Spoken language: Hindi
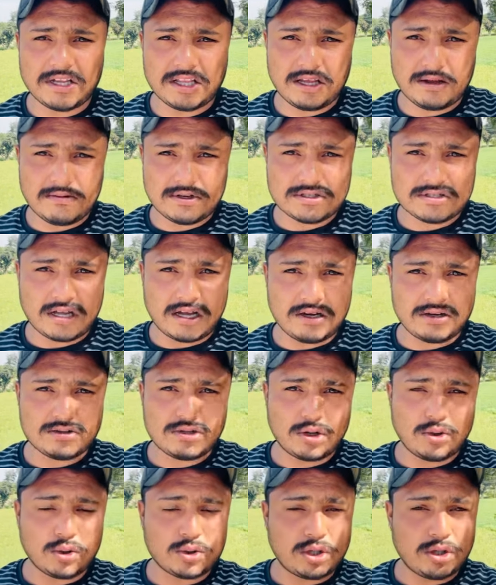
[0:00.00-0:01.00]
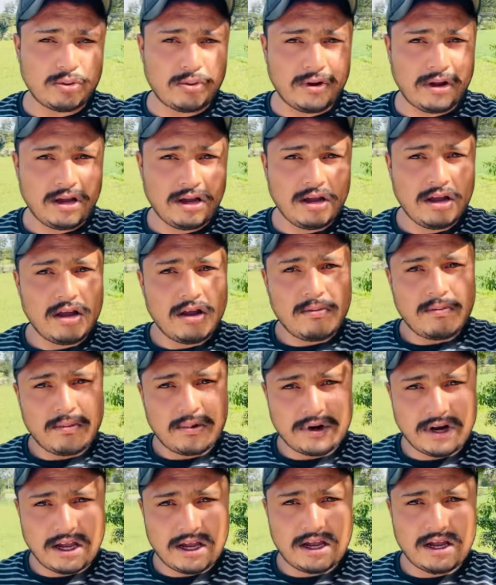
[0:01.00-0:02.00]
देवस्थानों से होते हुए
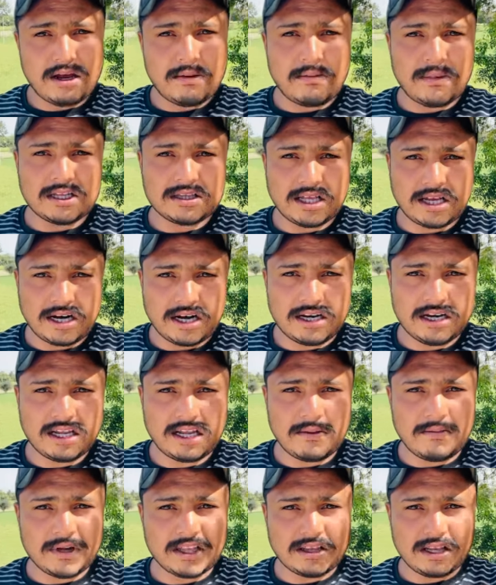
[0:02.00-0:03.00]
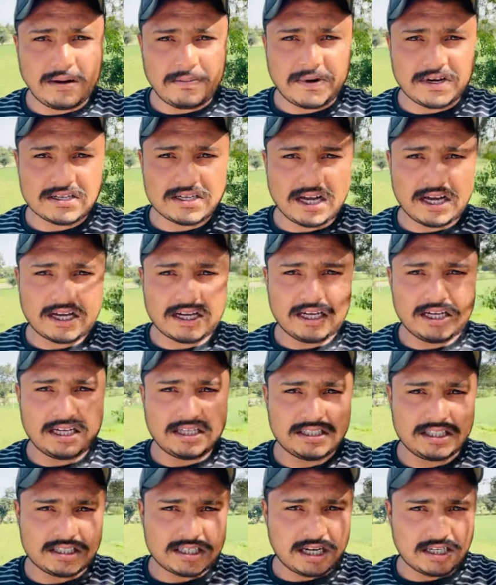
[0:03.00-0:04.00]
पुनः माता रानी के मंदिर पर जाके
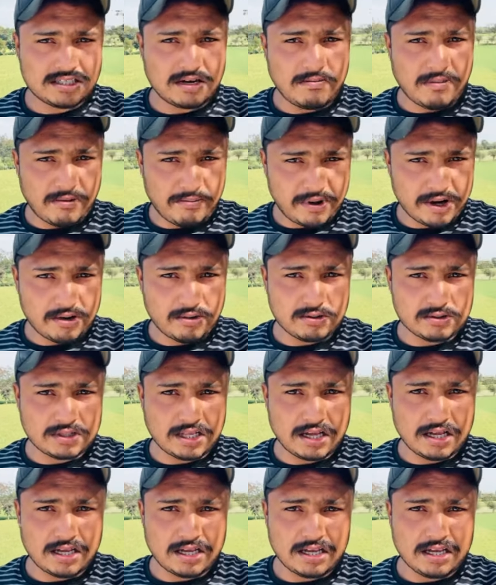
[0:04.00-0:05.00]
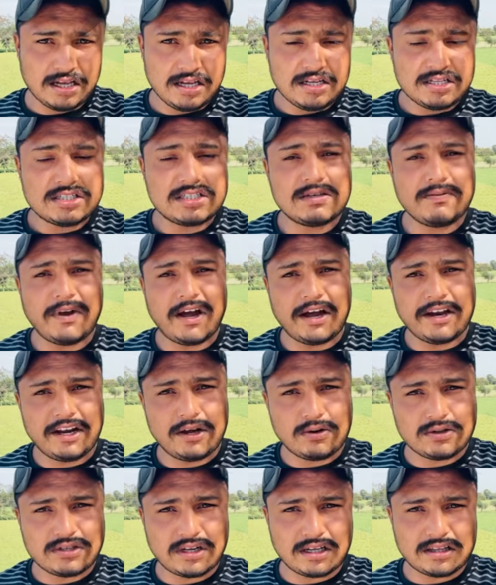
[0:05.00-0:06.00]
जिसका समापन होता है जिसमें
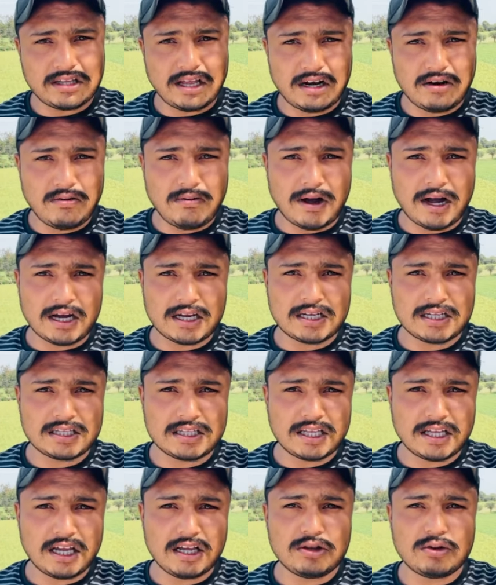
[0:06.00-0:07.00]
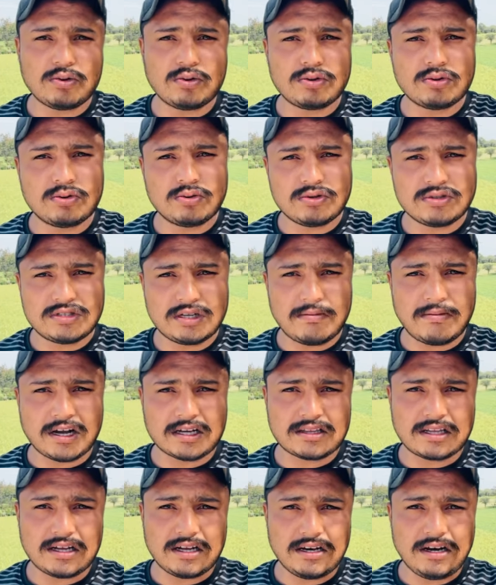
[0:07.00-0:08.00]
अनेकों श्रद्धालु भाग लेते हैं दूर दूर से
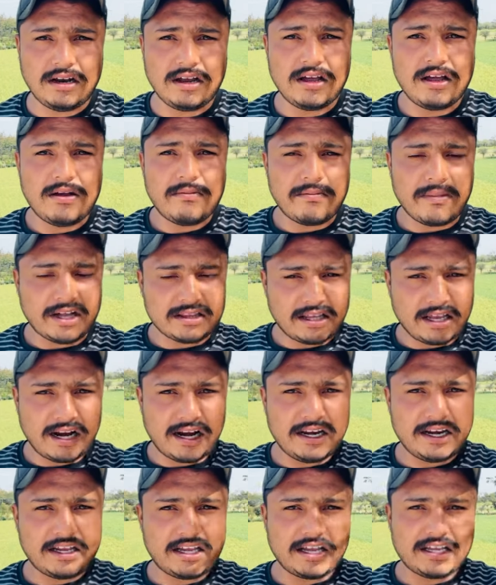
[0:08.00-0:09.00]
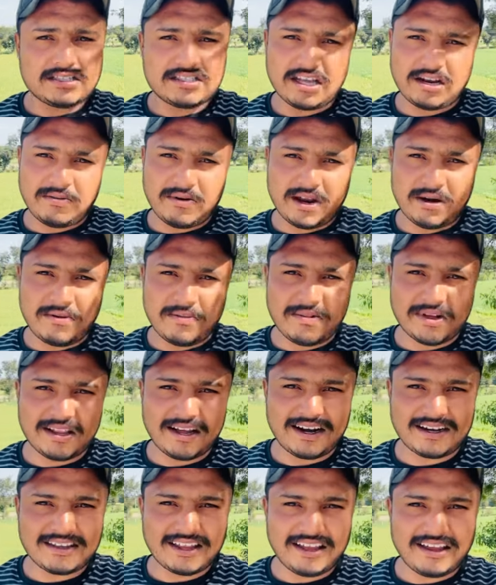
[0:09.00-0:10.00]
भक्तगण माता रानी के इस दरबार में
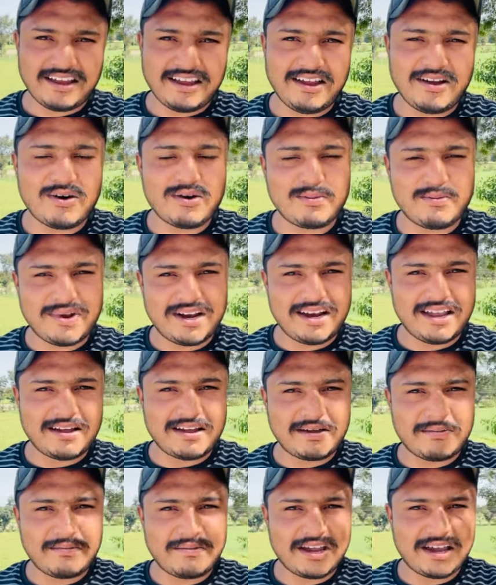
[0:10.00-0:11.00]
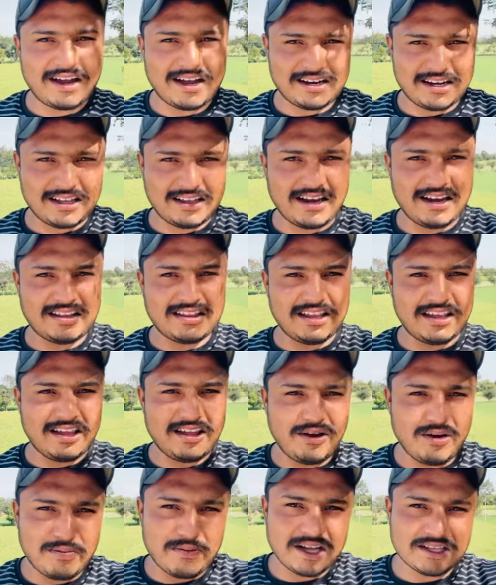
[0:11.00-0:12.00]
पधारते हैं और मेले में आनंद लेते
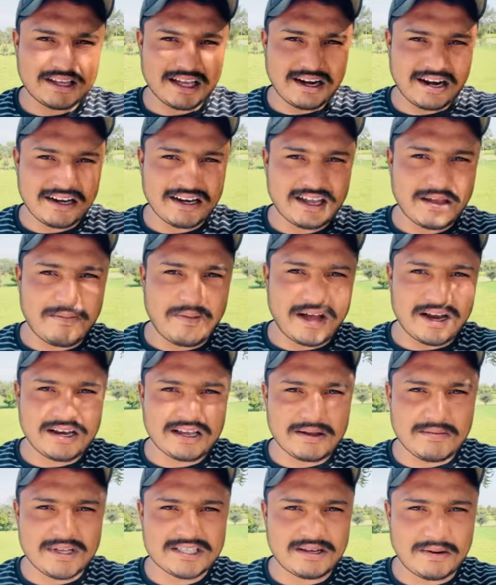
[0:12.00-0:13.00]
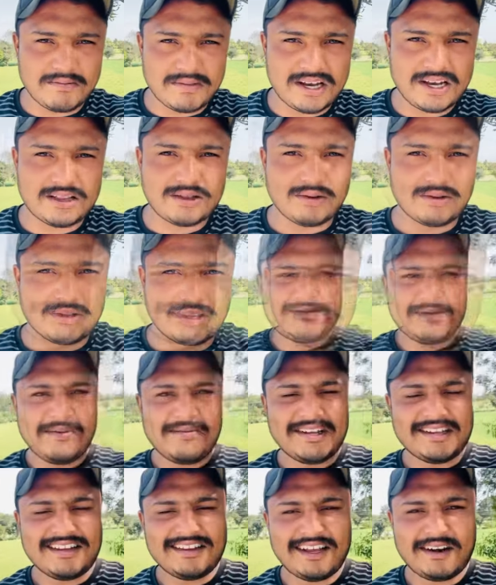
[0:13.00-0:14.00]
हैं और माता रानी की पालकी में सम्मिलित होते हैं भैंसवा
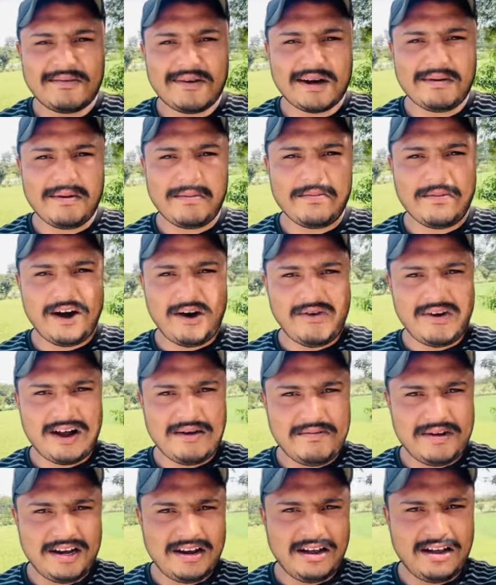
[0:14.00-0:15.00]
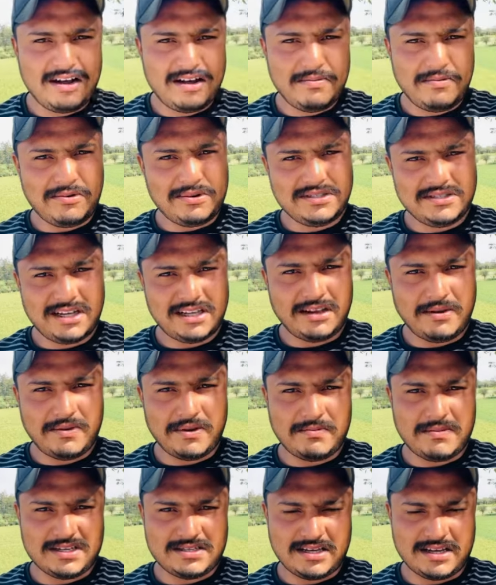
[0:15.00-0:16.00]
माता दरबार में माओ का मेला बहुत ज़्यादा
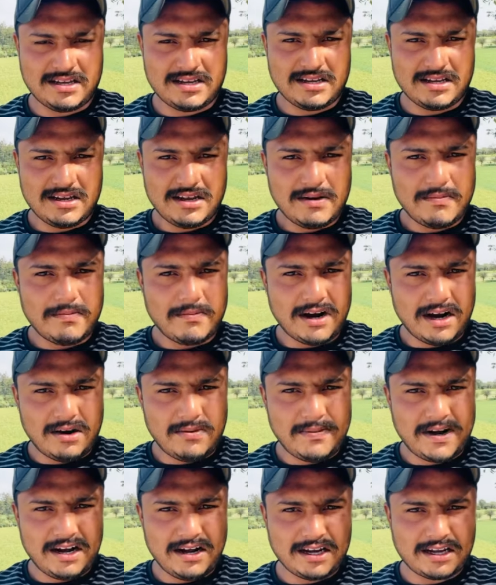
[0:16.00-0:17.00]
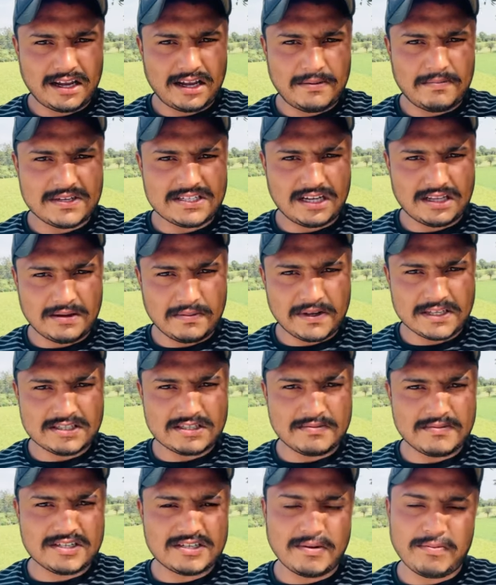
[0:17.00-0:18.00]
फेमस है माओ माह के बसंत
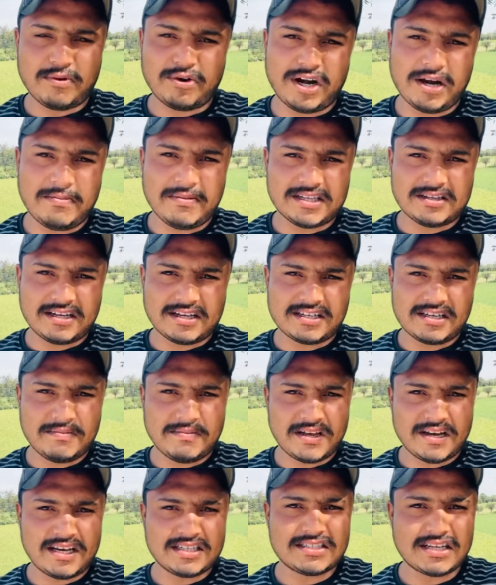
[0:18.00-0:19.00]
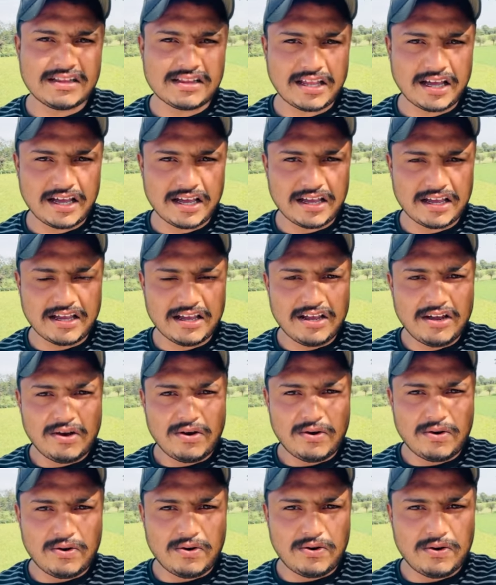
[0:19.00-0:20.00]
पंचमी से पूर्णिमा तक ये मेला चलता है
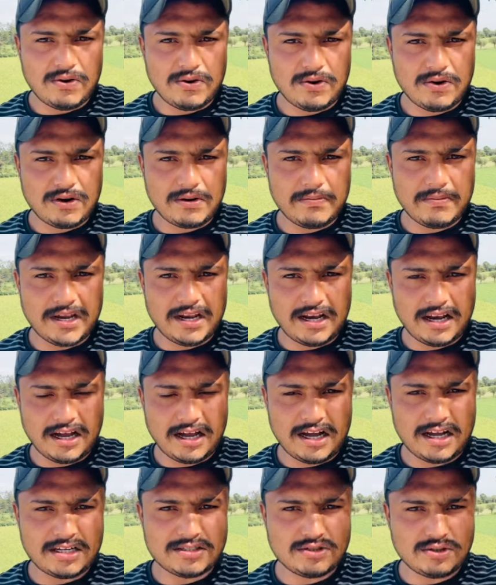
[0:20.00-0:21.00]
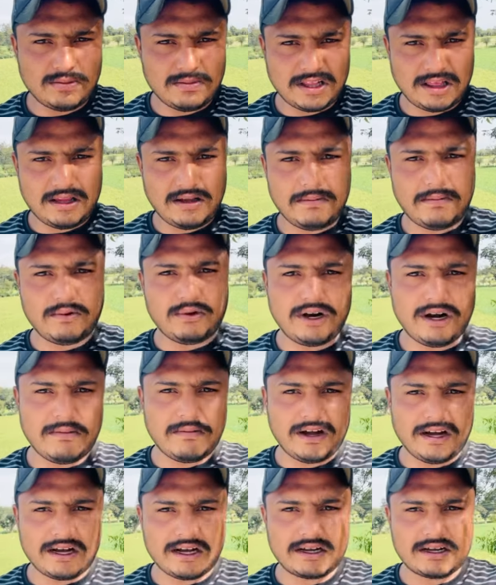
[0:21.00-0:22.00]
और मेला जो मतलब
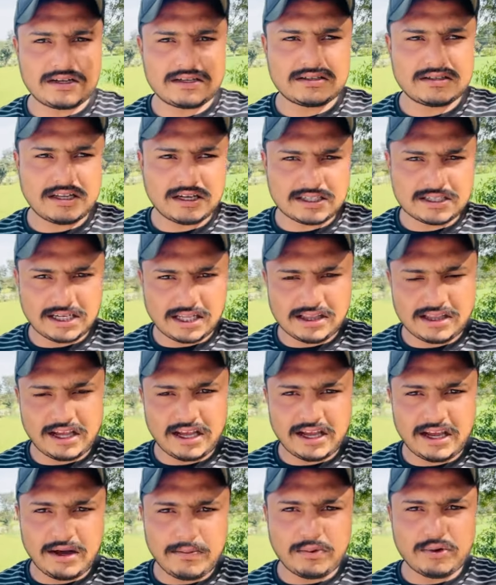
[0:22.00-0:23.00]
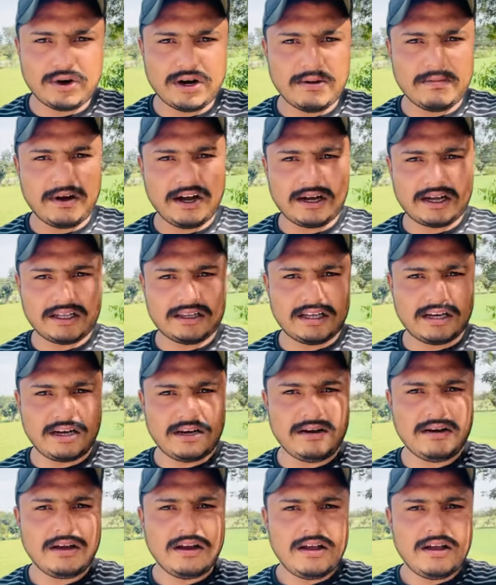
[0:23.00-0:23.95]
पूर्णिमा तक चलता है पूर्णिमा के दिन